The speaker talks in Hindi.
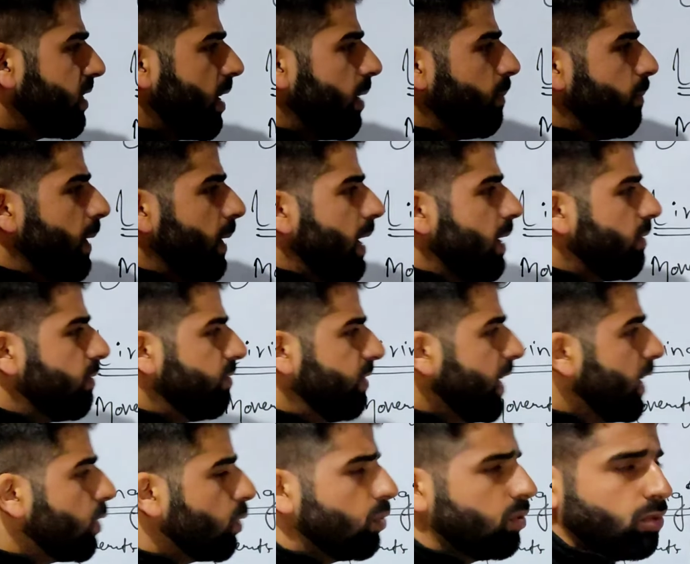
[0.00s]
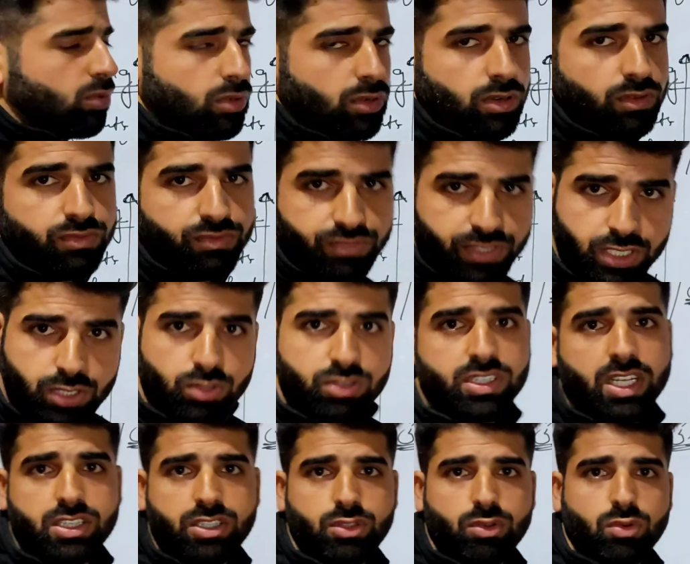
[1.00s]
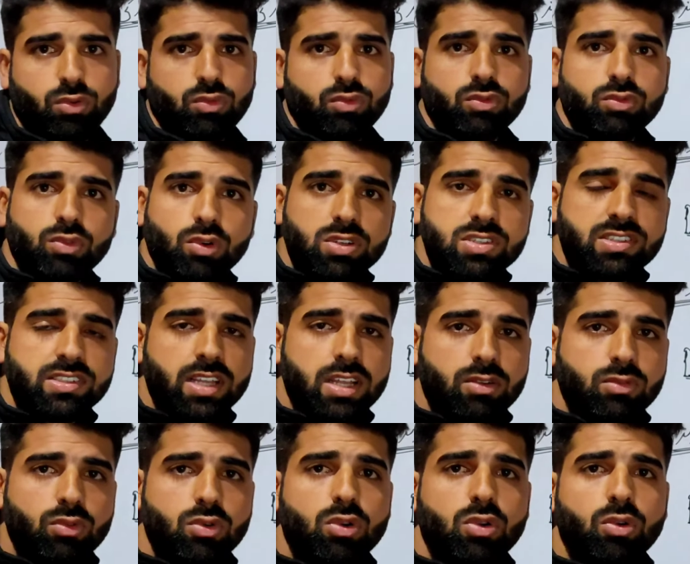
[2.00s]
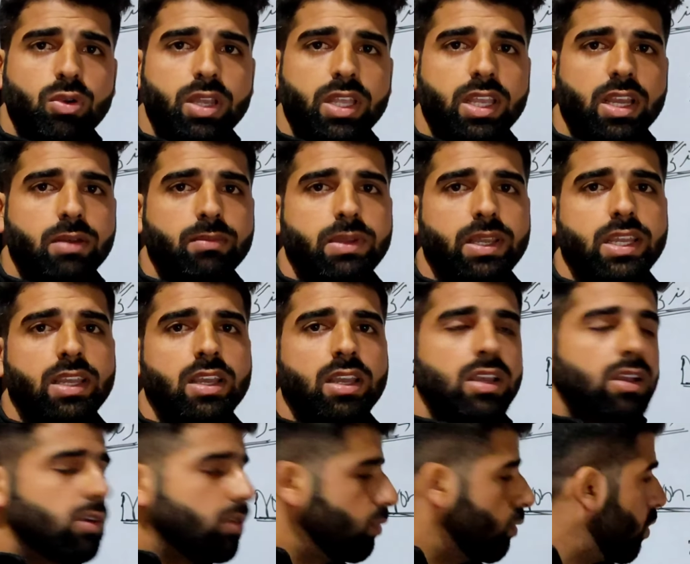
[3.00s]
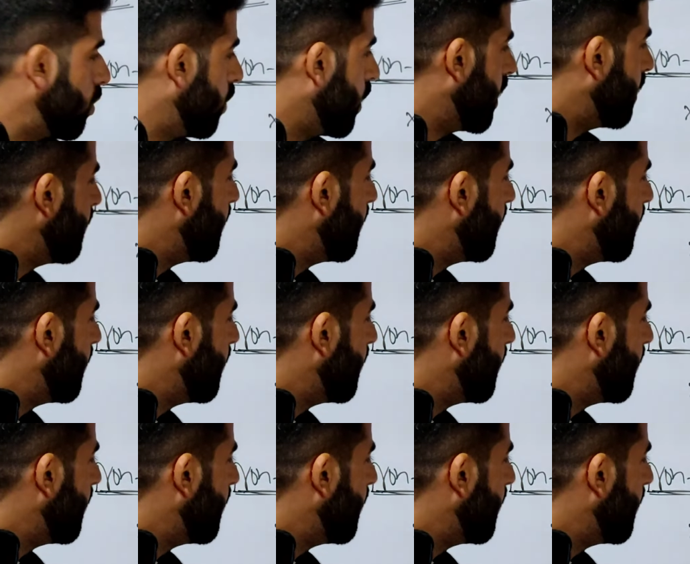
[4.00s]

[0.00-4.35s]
सब पे फिट हो फिट हो जाती हो वो सर वो कोई हमें वो कोई